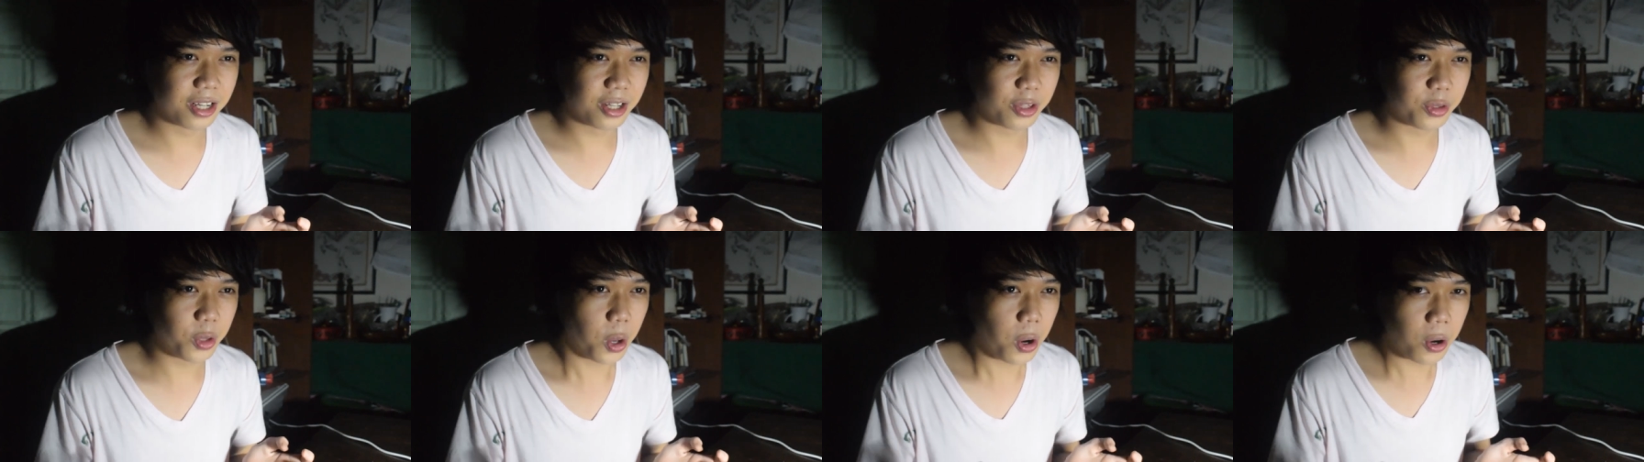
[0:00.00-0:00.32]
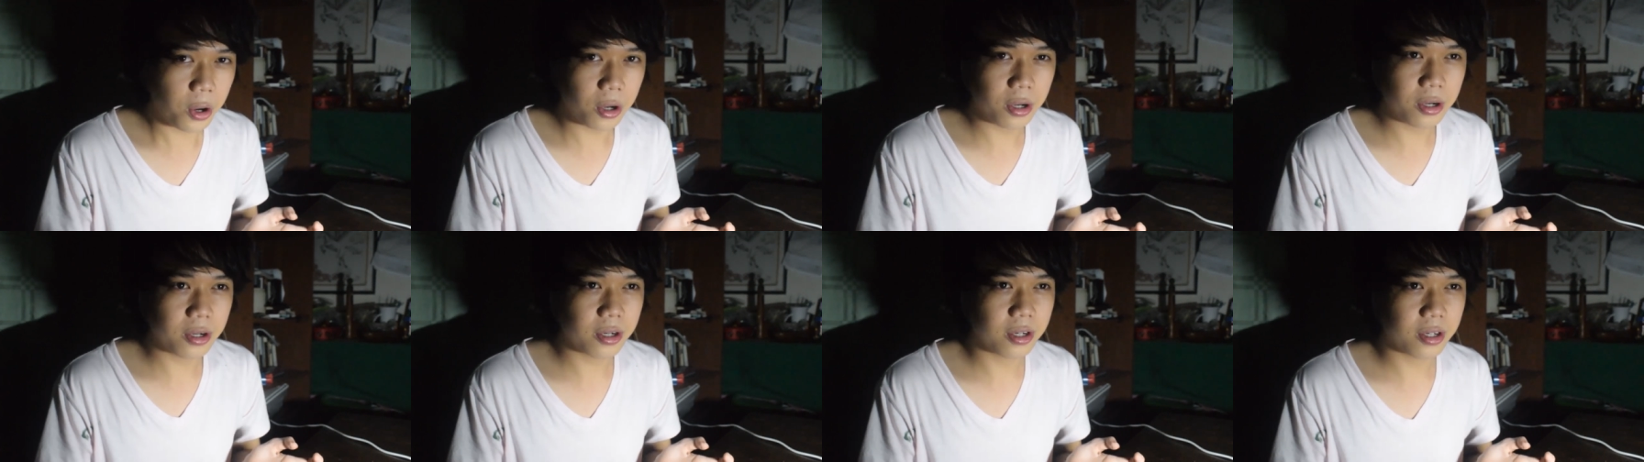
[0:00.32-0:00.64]

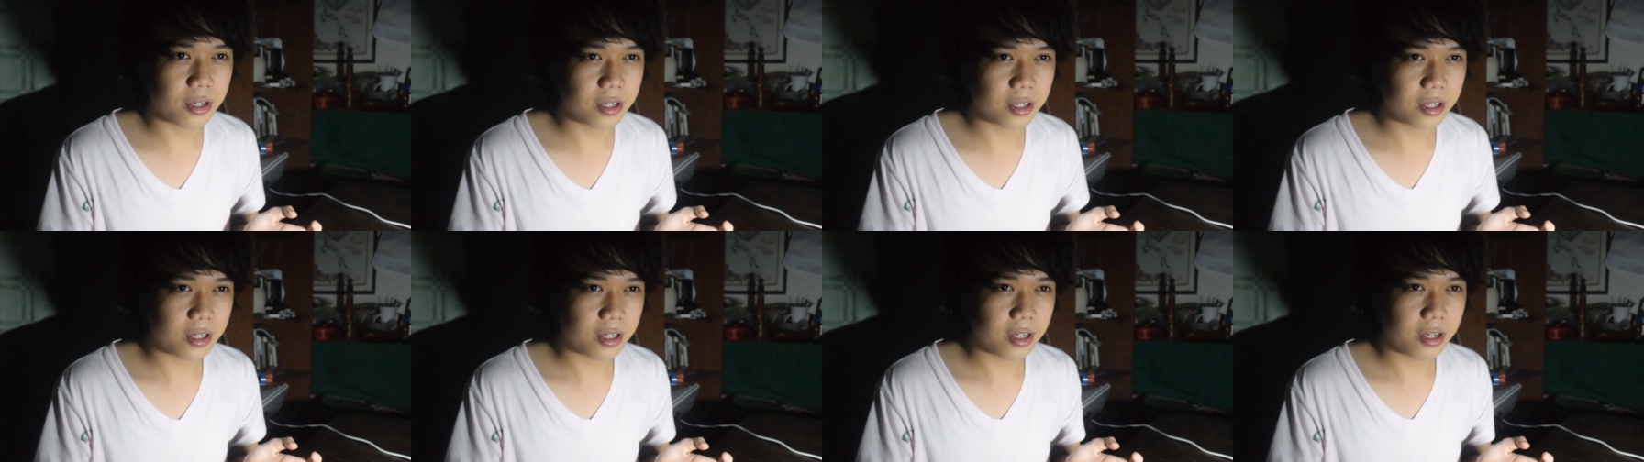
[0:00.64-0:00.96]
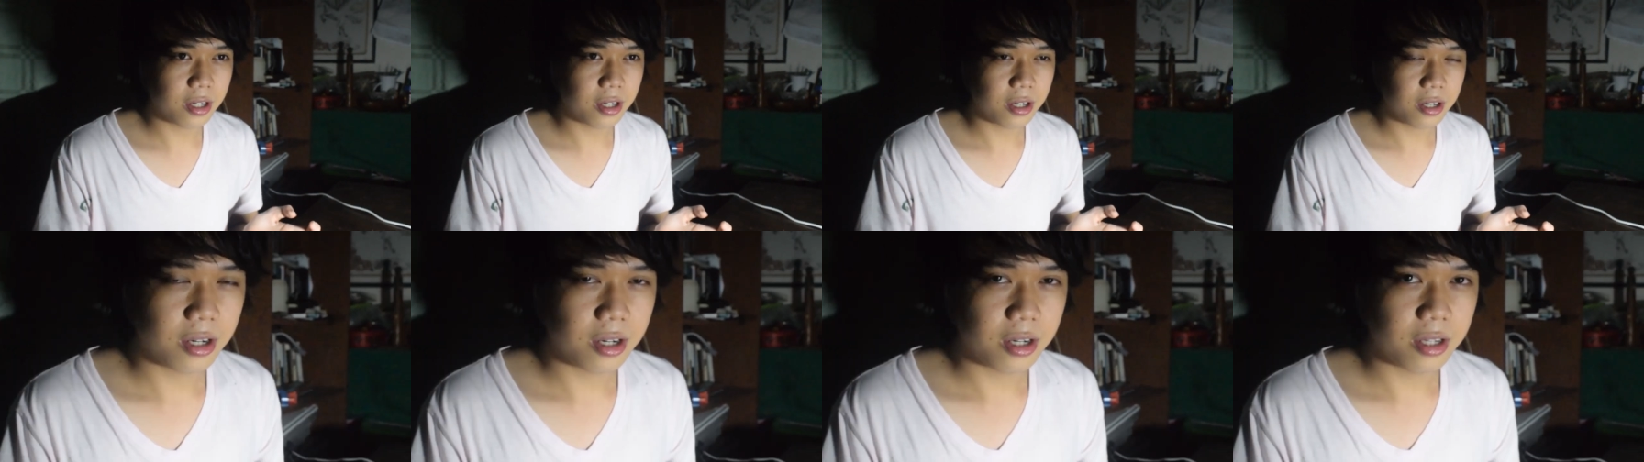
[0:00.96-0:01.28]
no?
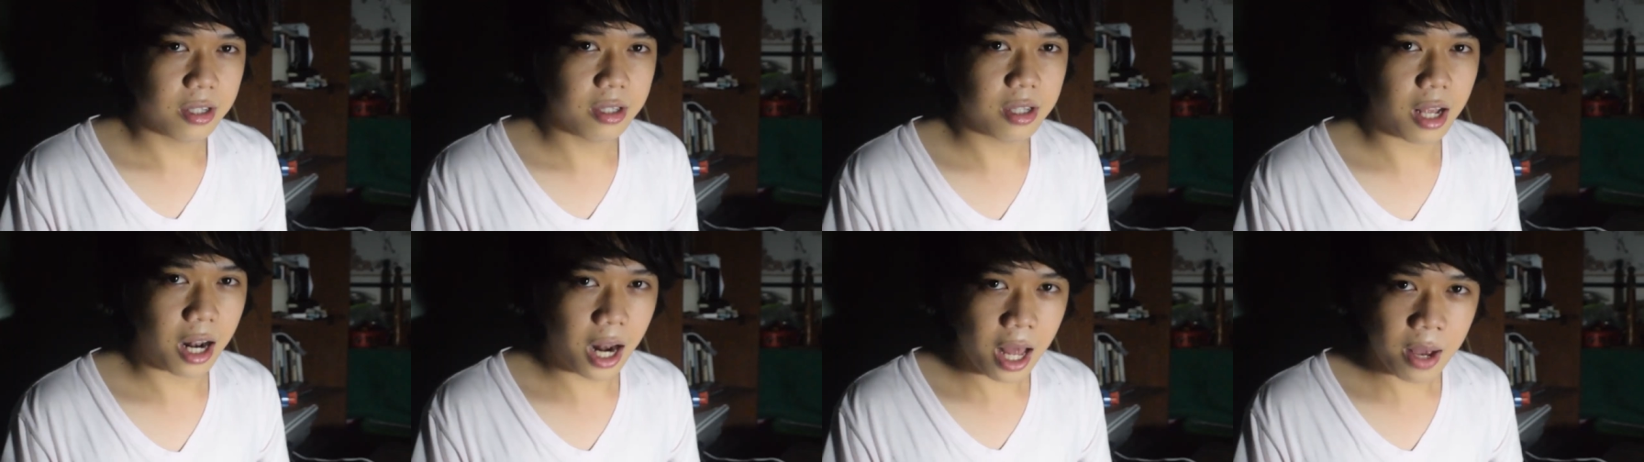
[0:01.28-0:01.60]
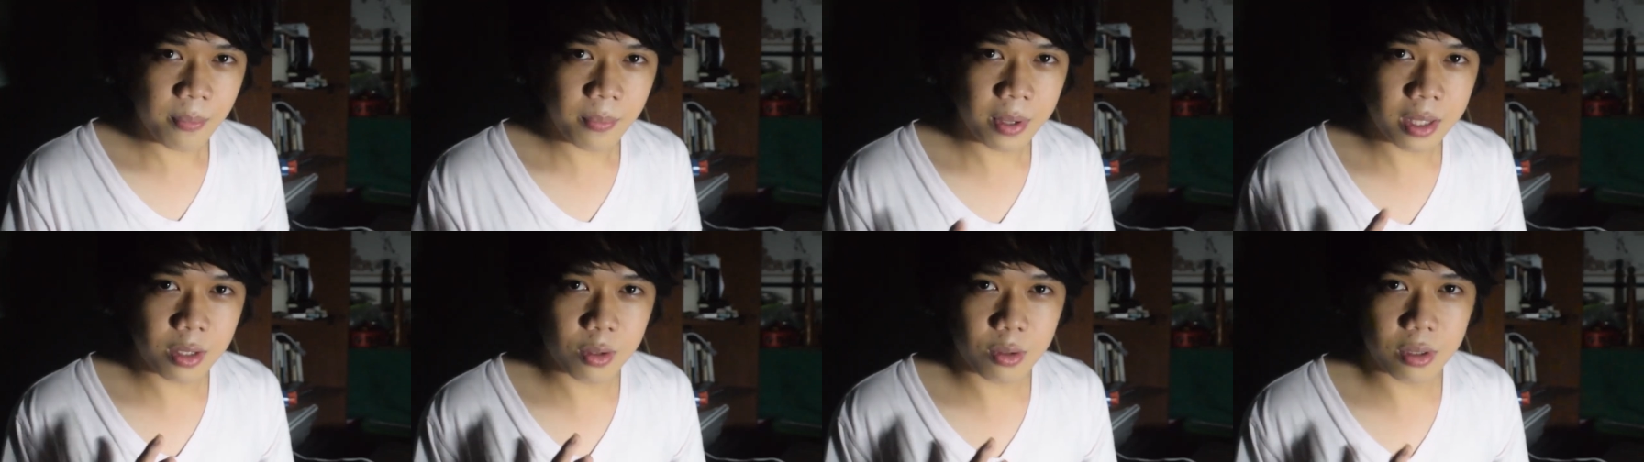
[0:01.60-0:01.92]

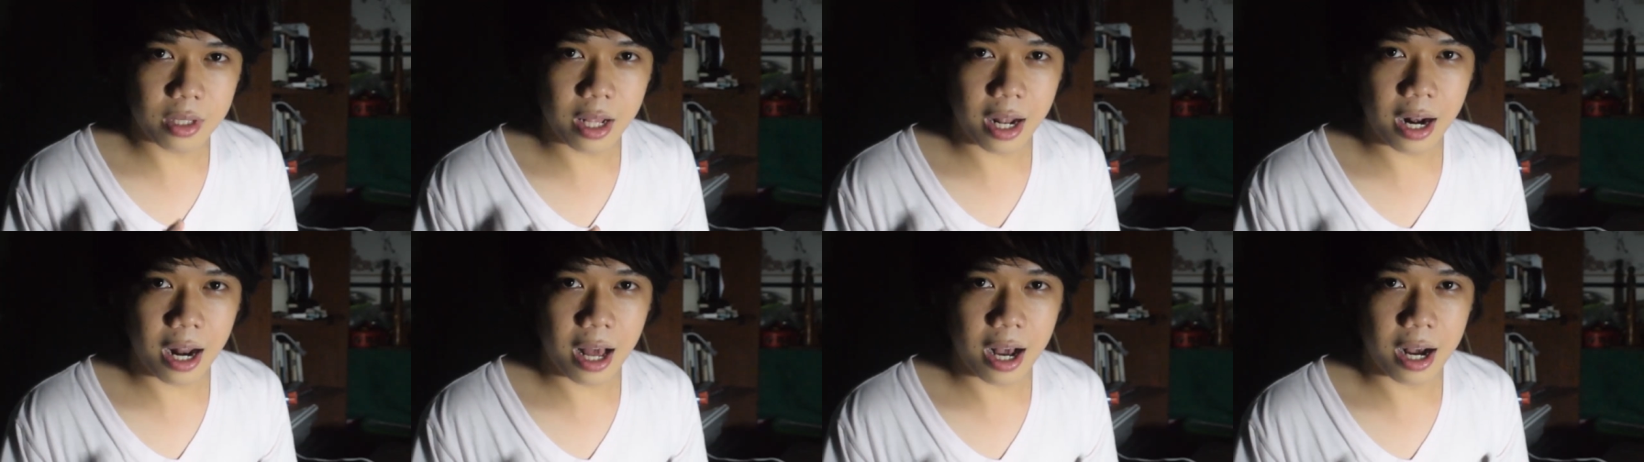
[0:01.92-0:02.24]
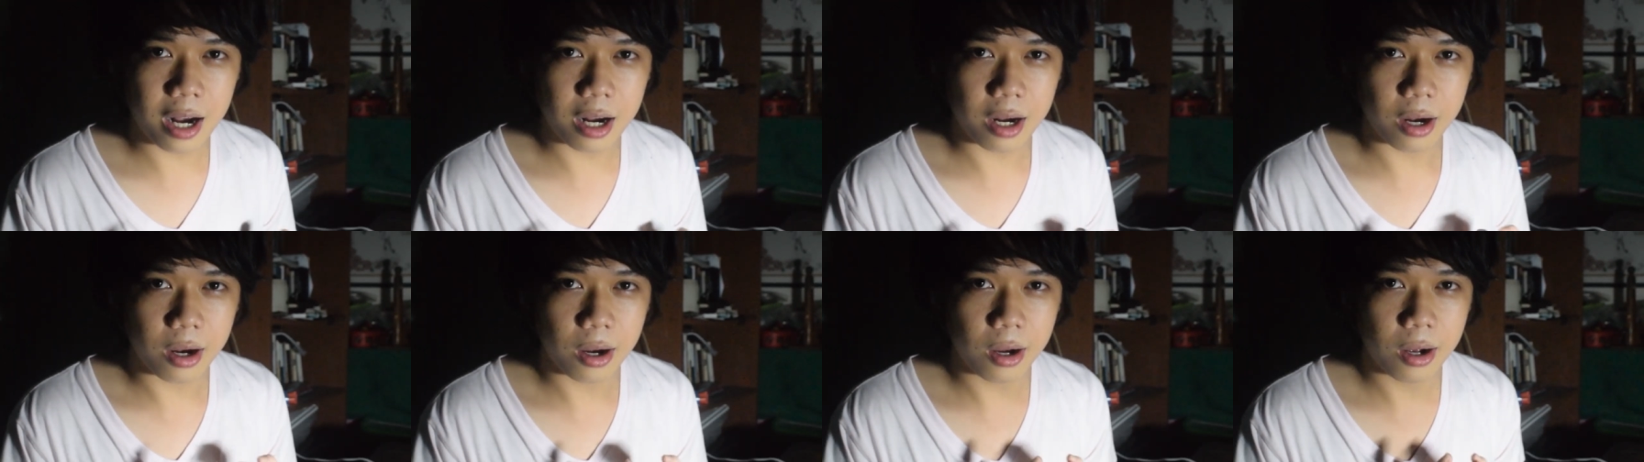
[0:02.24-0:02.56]
Nalaman ko na lang